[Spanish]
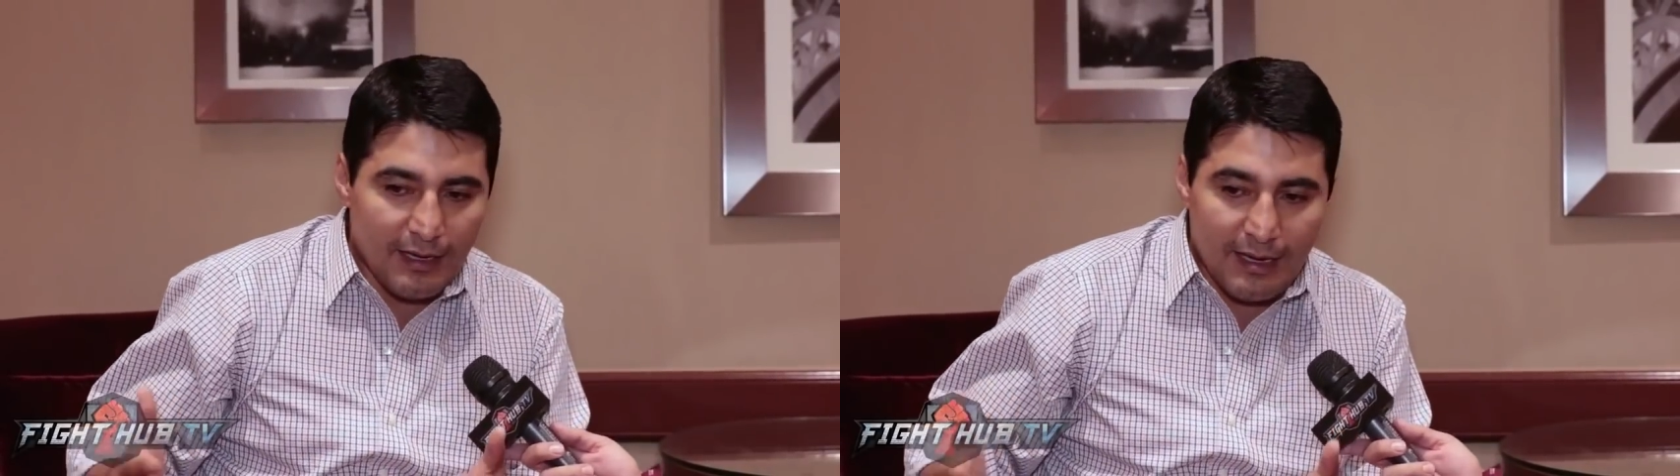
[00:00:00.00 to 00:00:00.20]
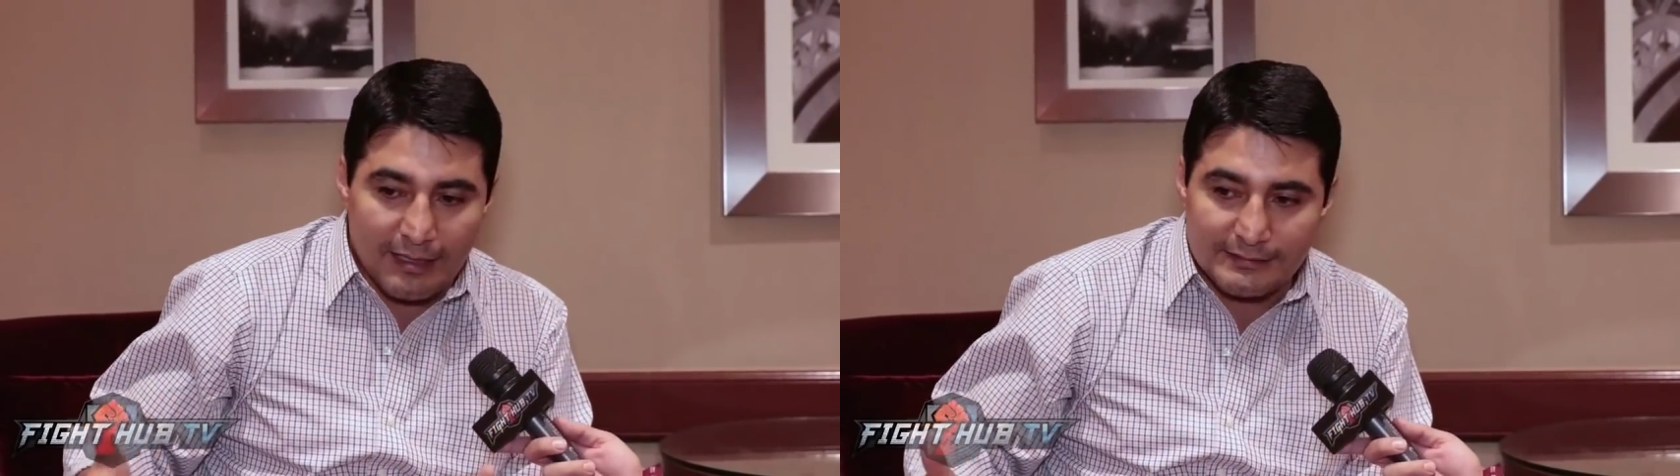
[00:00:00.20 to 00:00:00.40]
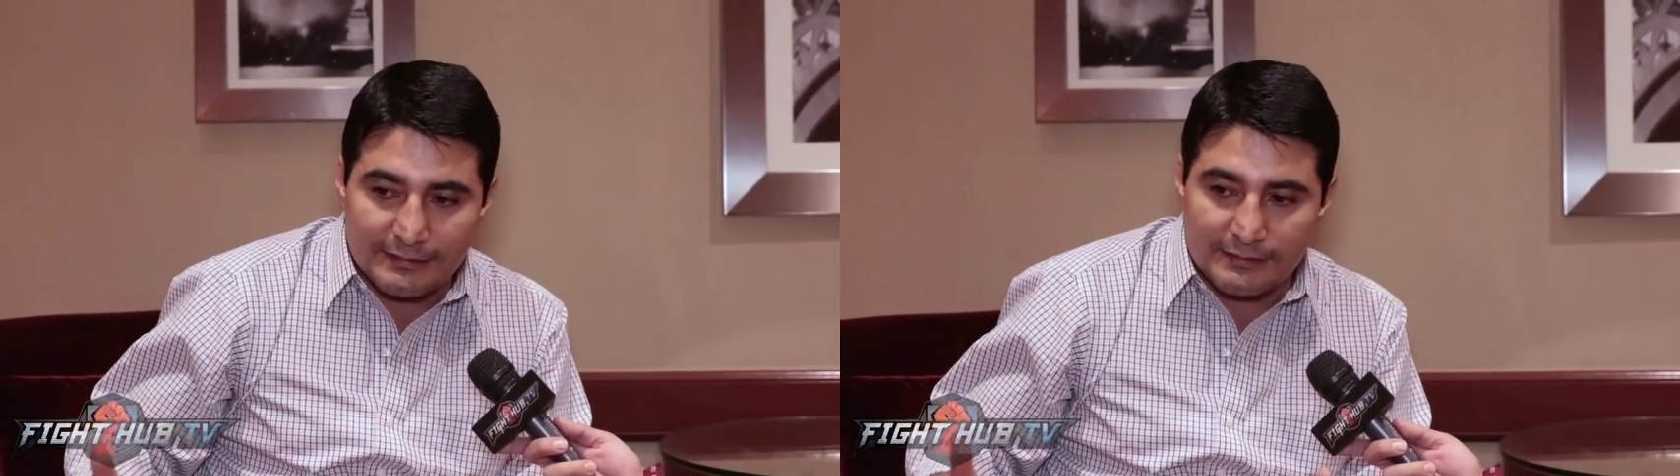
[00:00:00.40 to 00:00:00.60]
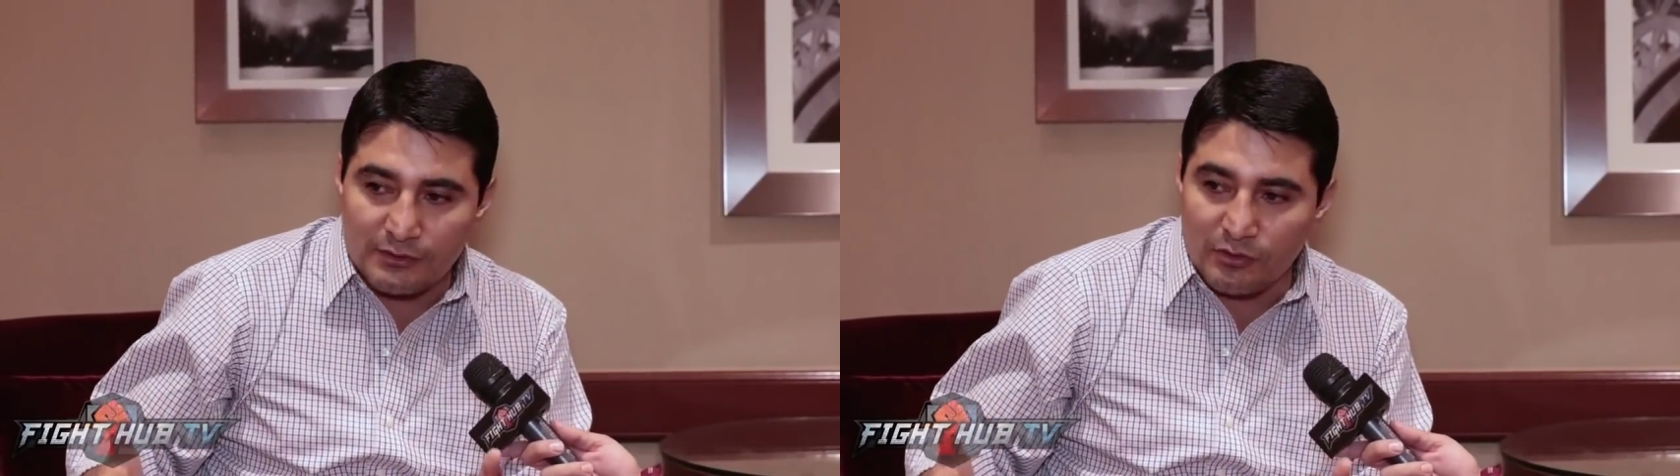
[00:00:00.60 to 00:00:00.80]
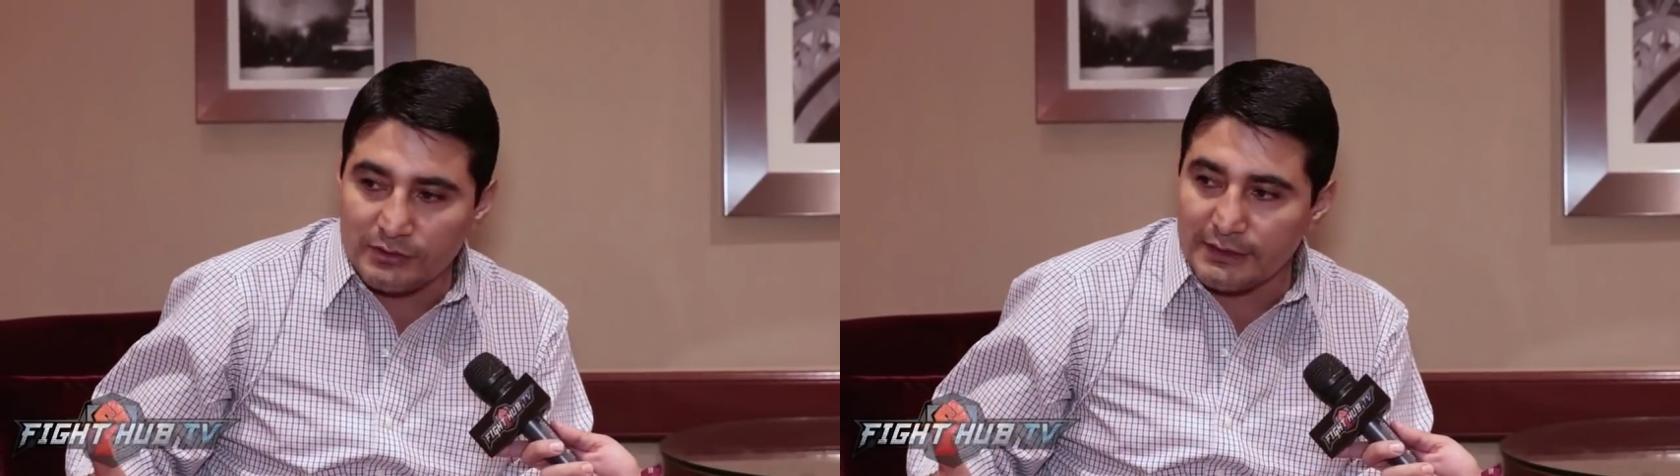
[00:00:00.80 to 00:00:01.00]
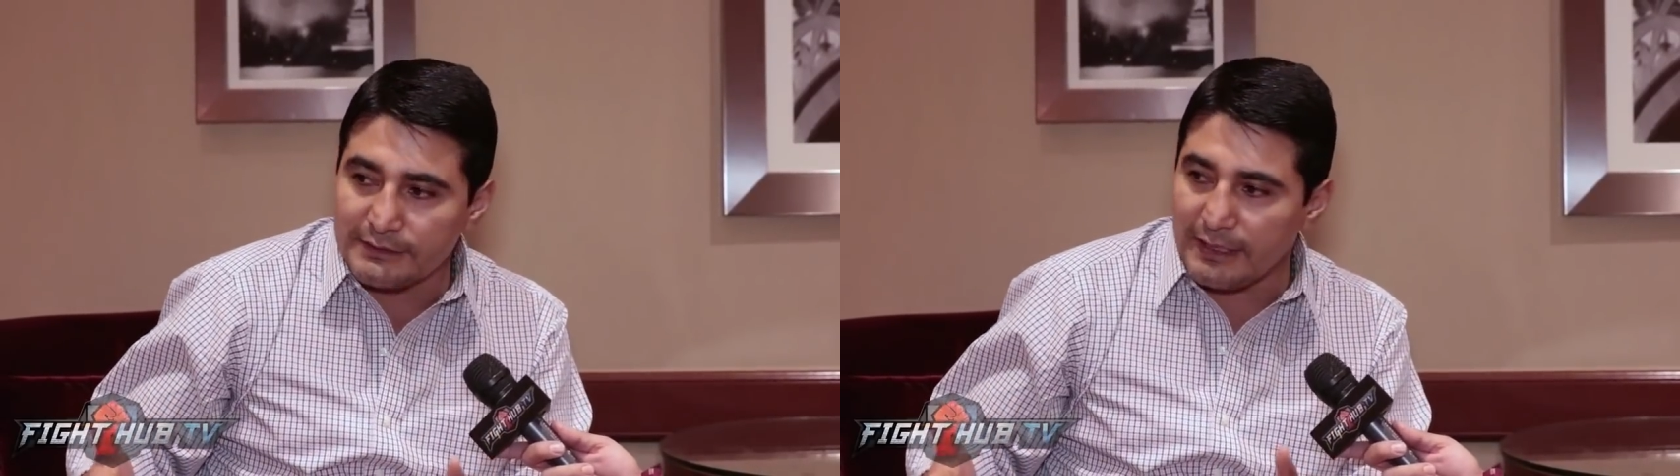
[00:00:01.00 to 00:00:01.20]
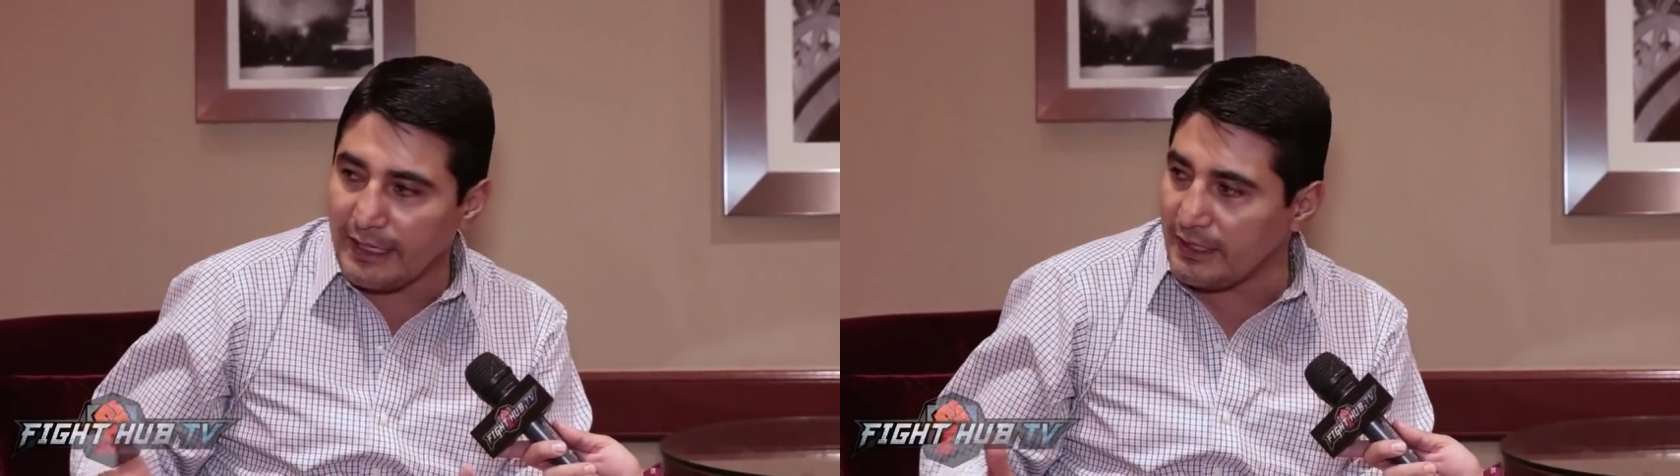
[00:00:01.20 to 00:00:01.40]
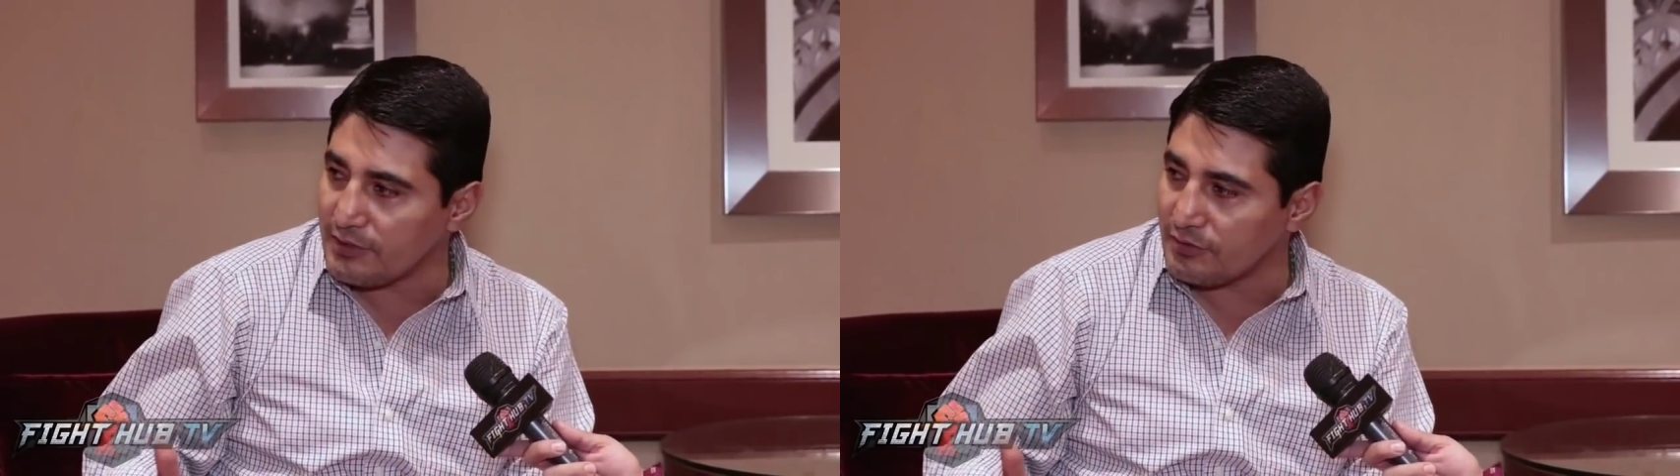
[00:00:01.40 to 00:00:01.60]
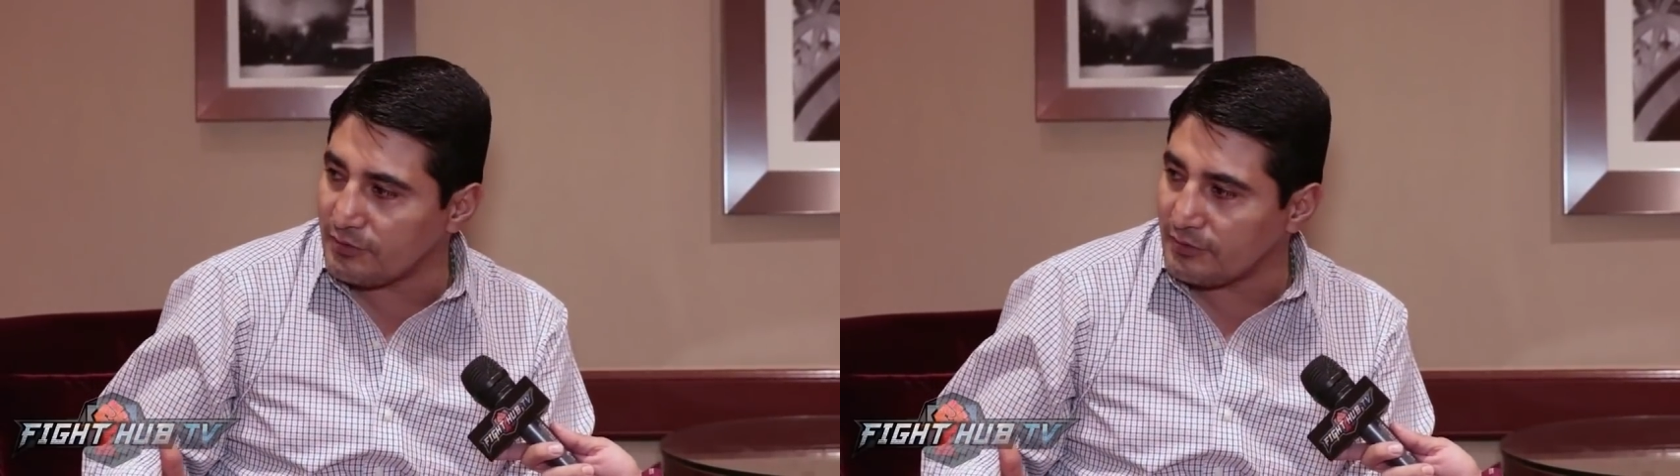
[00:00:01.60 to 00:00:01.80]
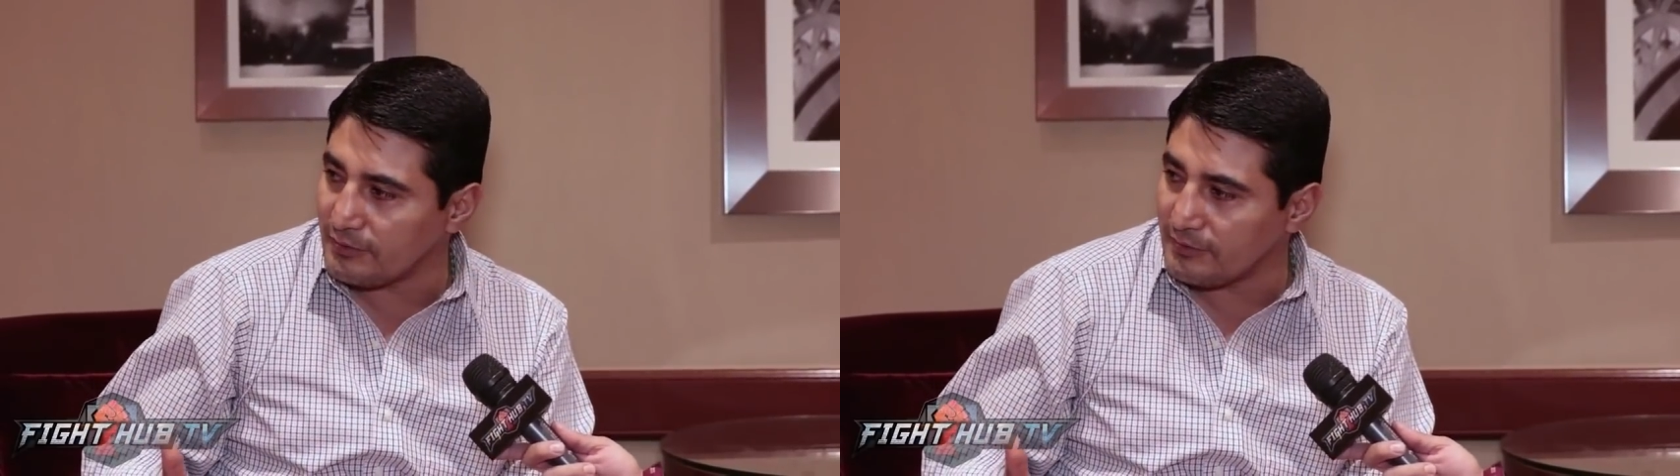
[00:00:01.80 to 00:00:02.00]
las cosas que ha
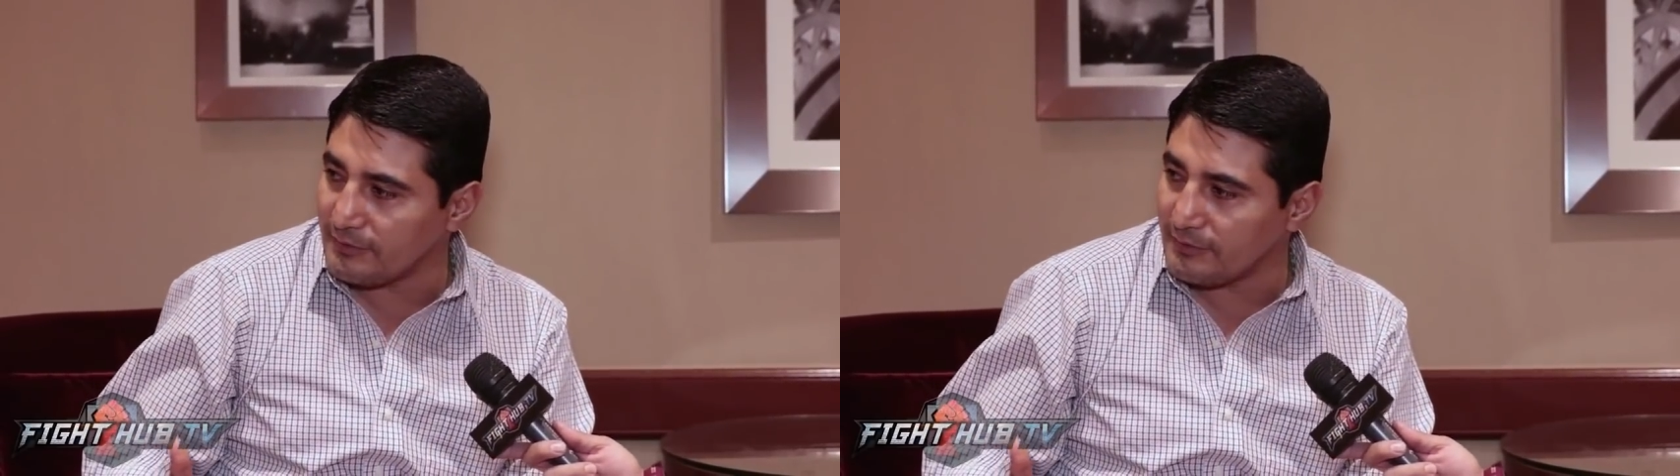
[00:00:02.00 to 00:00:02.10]
hecho